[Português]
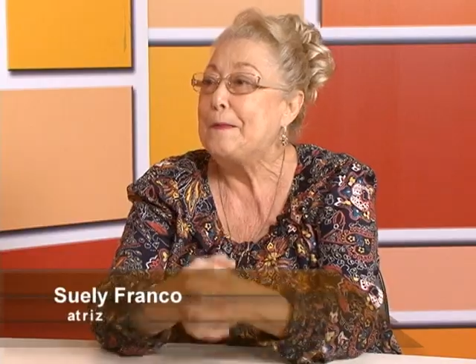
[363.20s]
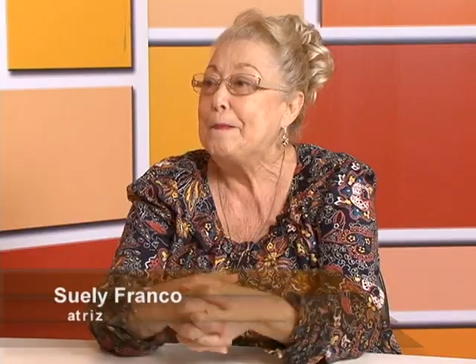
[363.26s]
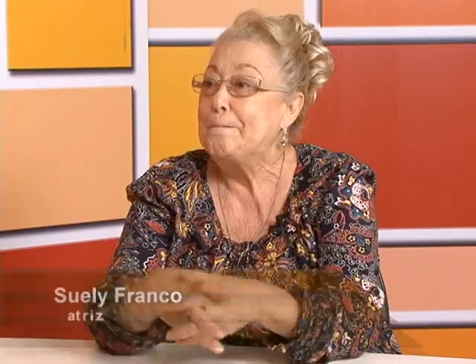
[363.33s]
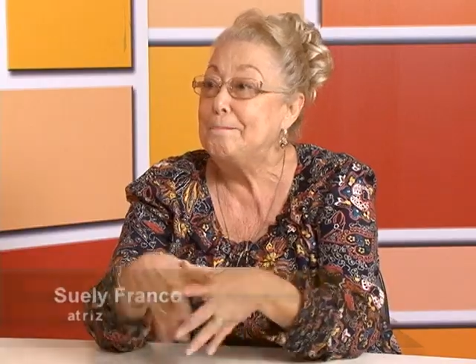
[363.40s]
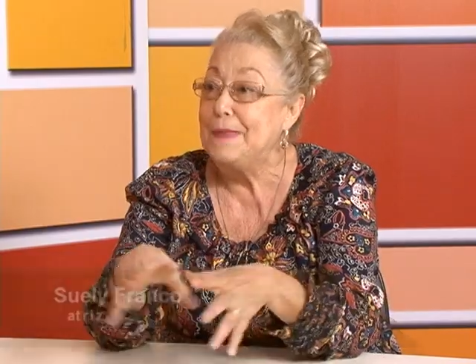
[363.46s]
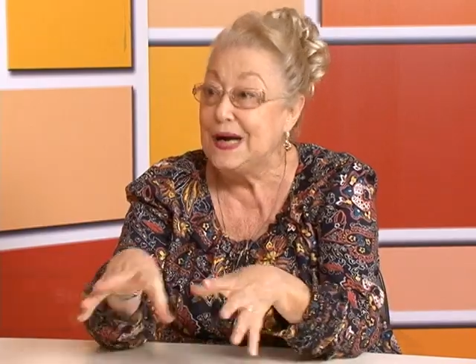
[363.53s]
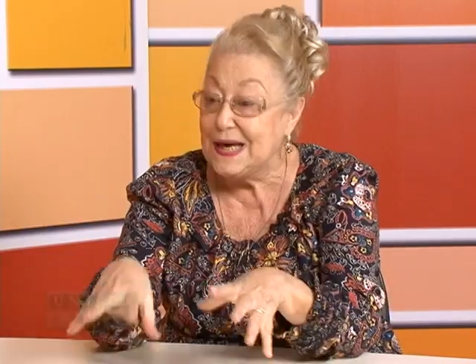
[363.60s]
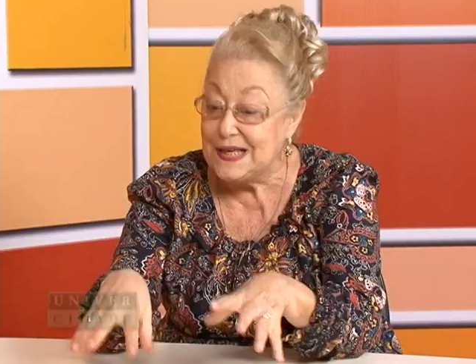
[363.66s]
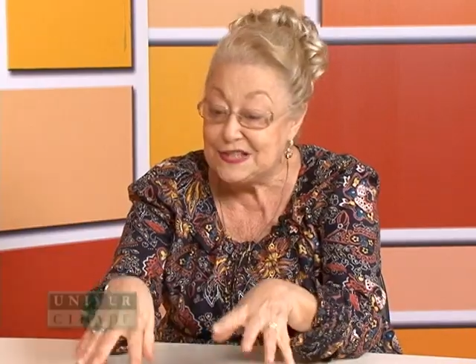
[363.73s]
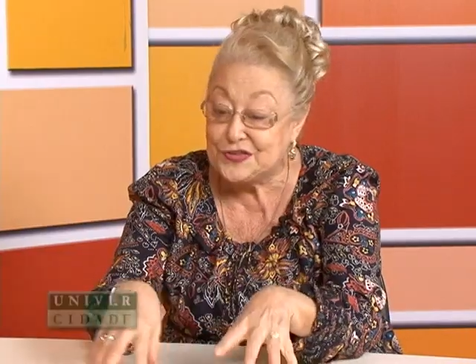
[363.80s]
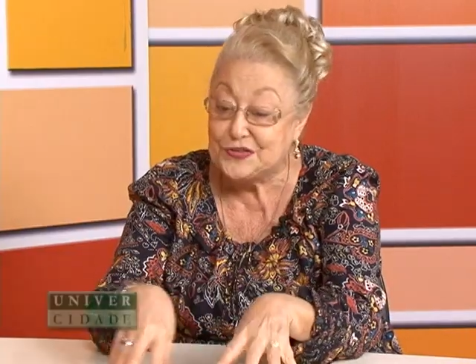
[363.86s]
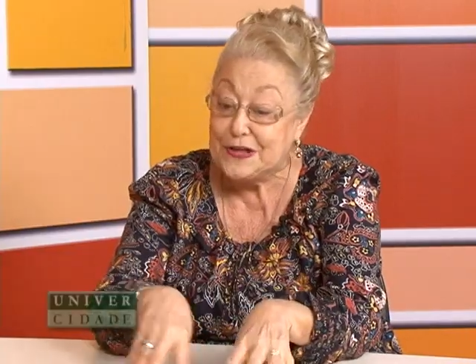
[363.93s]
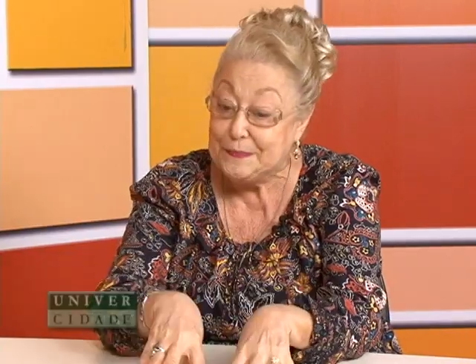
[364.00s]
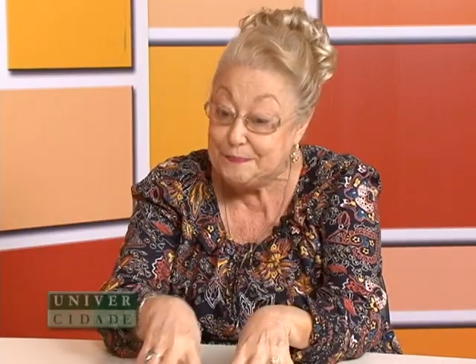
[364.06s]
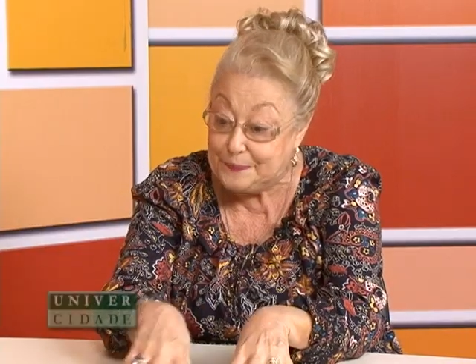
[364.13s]
Mas
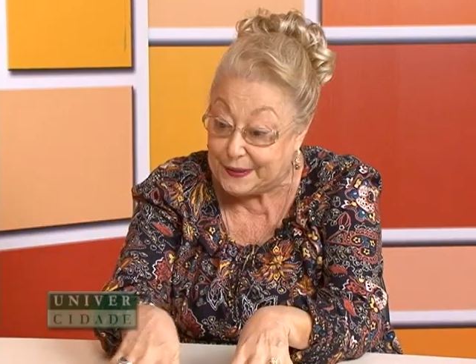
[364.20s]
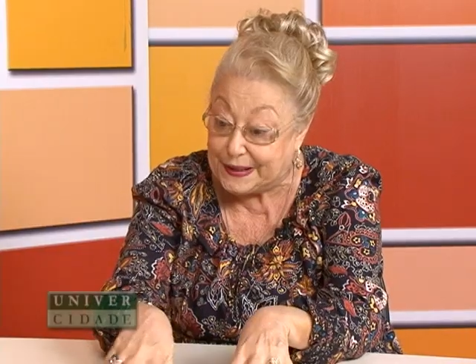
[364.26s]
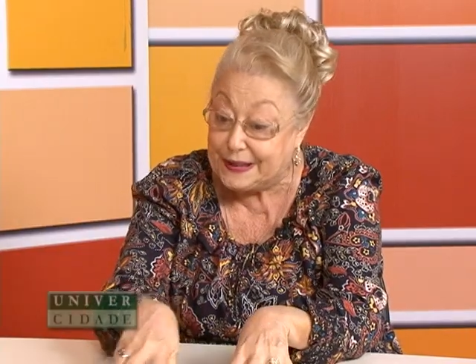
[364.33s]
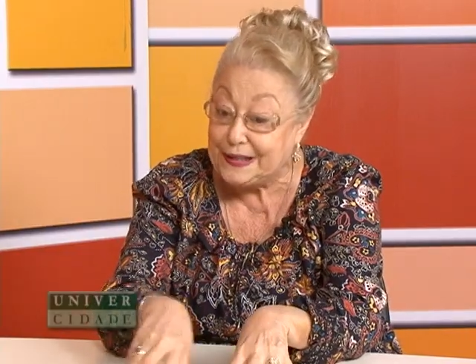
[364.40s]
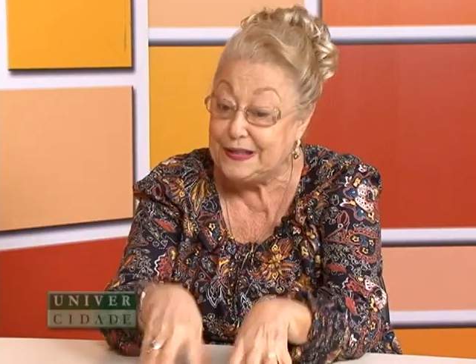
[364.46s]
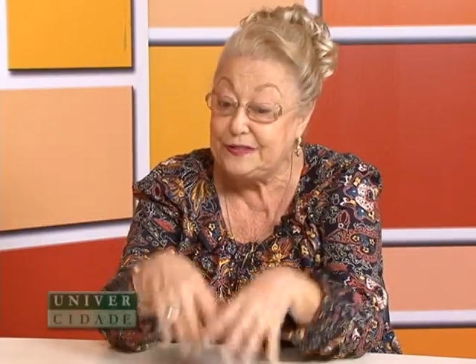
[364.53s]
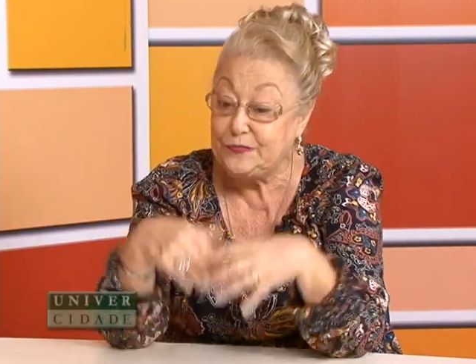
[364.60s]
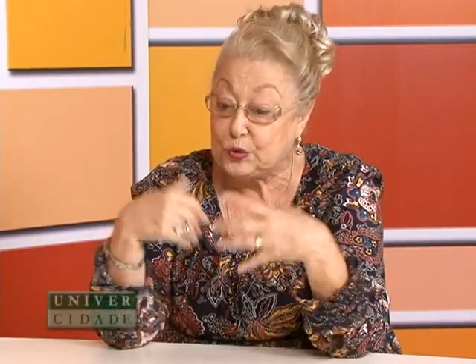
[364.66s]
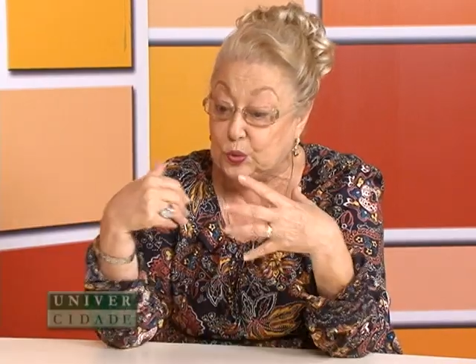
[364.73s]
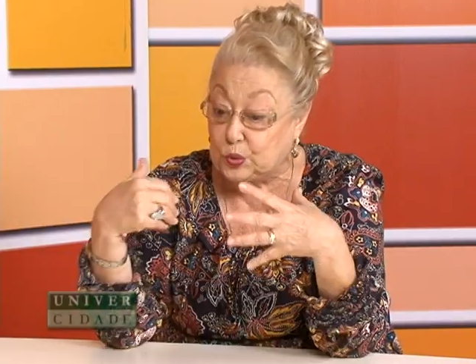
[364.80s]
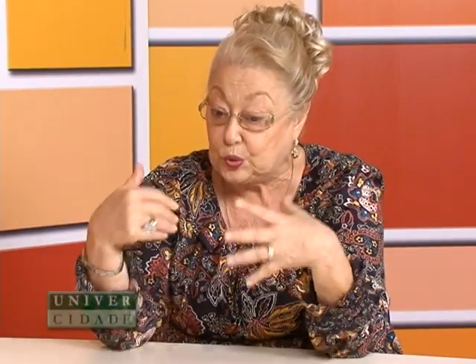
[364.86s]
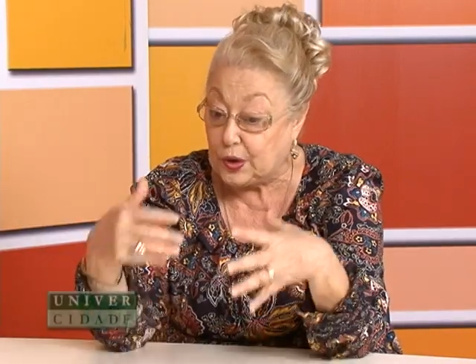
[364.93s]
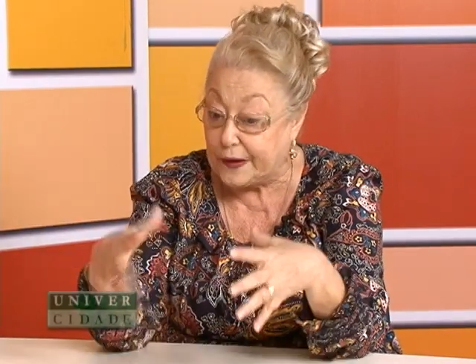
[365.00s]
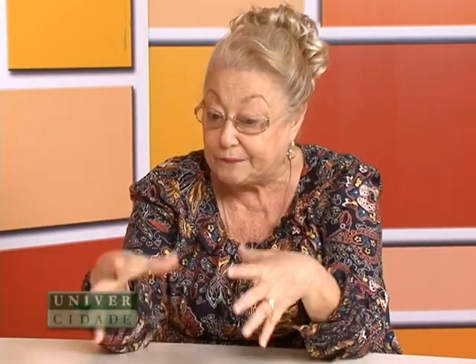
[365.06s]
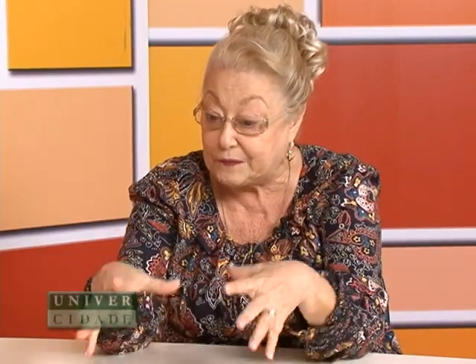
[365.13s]
também
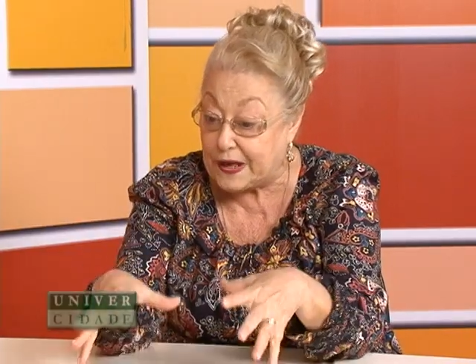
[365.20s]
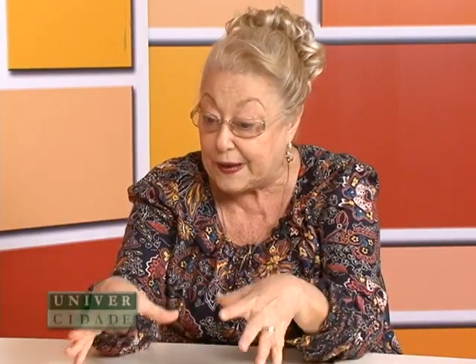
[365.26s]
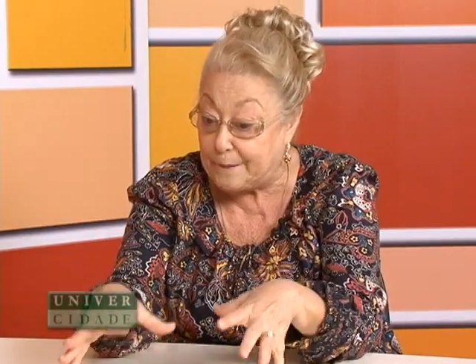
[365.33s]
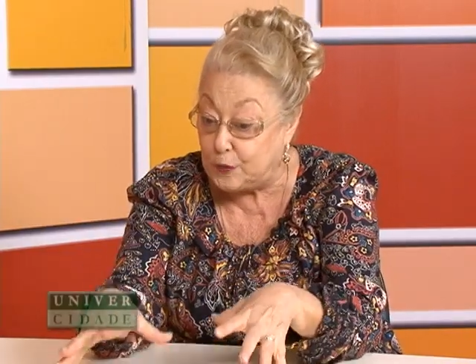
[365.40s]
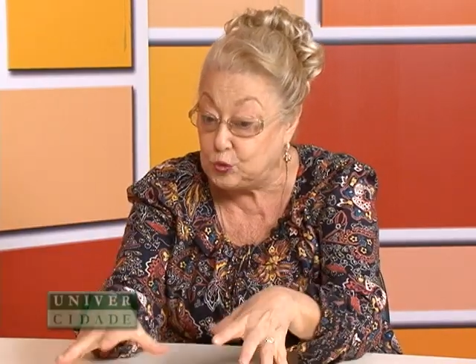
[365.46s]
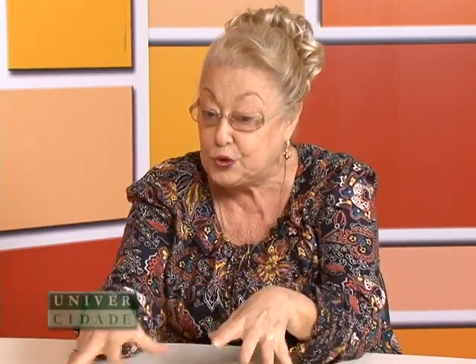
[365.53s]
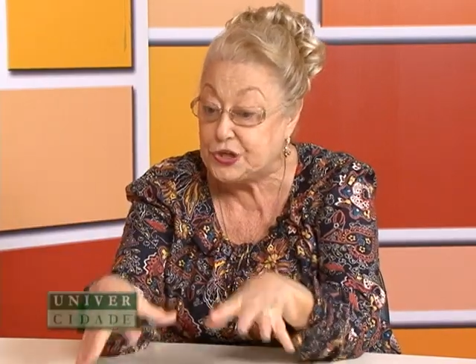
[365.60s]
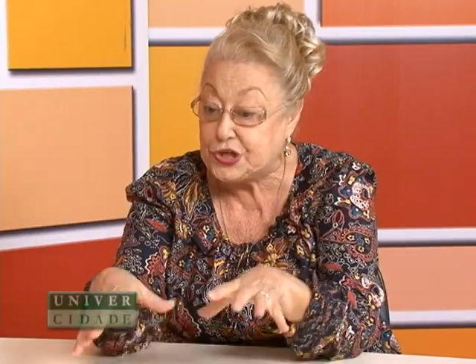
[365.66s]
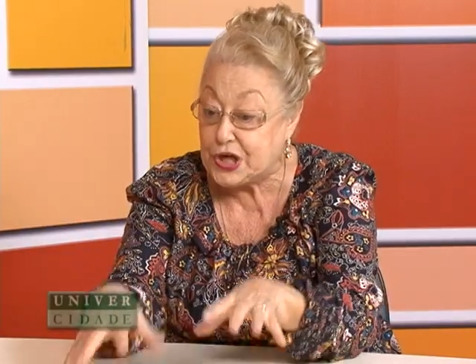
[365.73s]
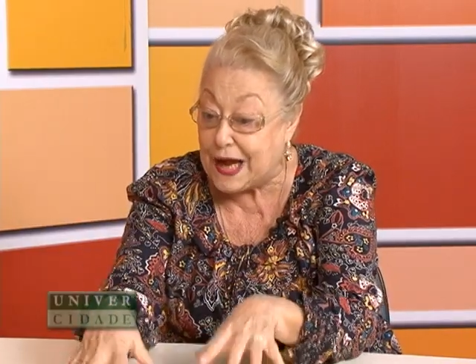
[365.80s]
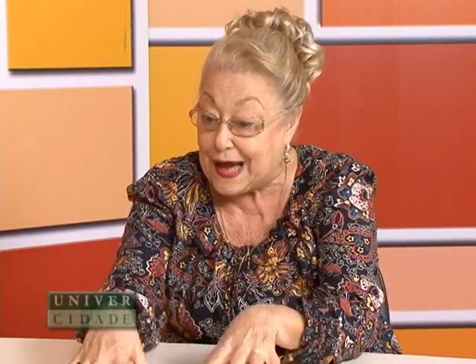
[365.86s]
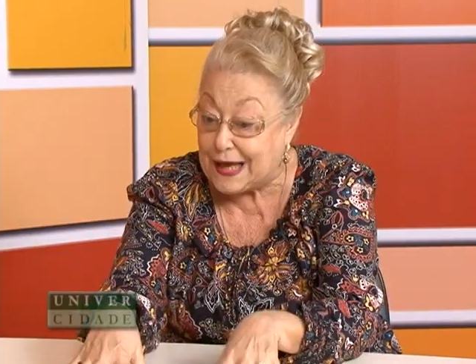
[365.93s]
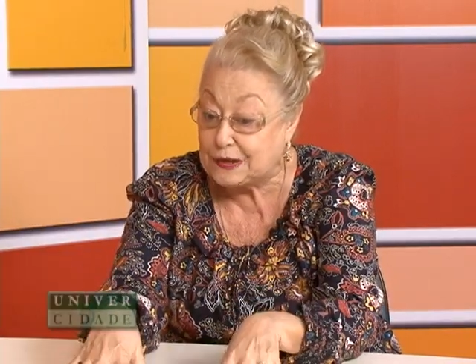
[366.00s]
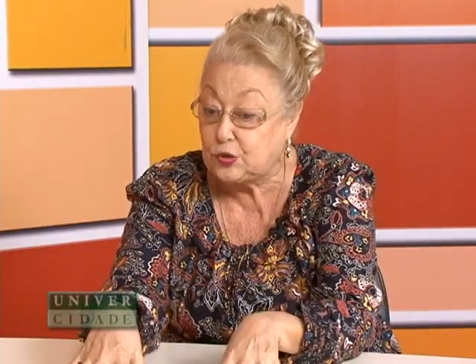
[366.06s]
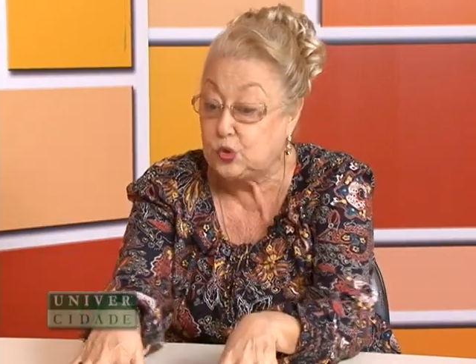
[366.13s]
o
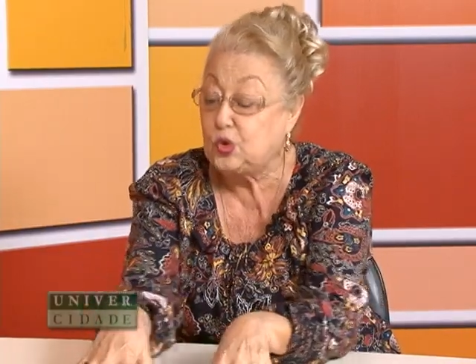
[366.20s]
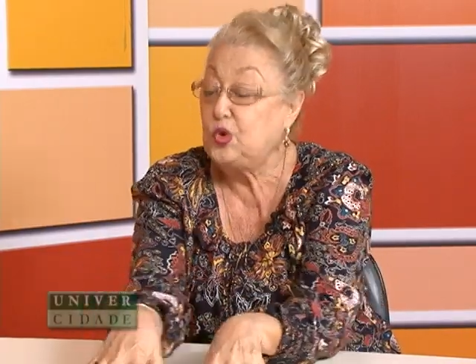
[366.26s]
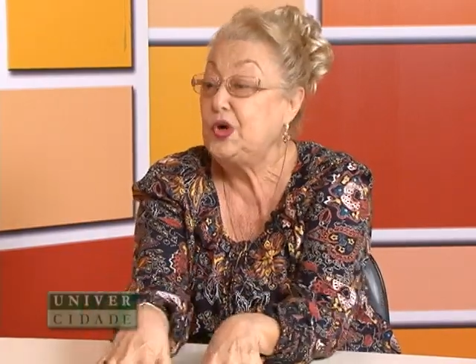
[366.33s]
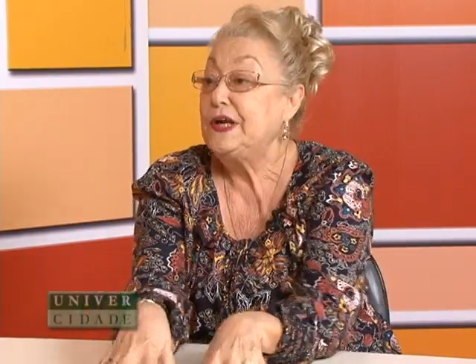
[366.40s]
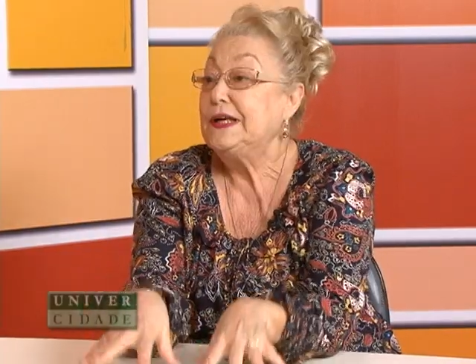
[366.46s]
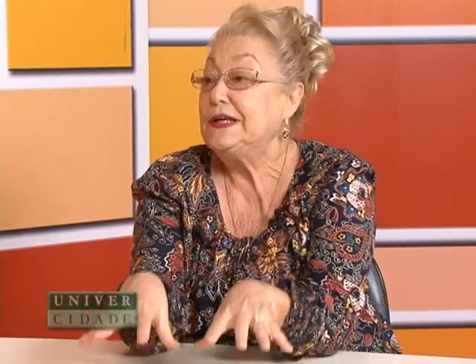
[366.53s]
teatro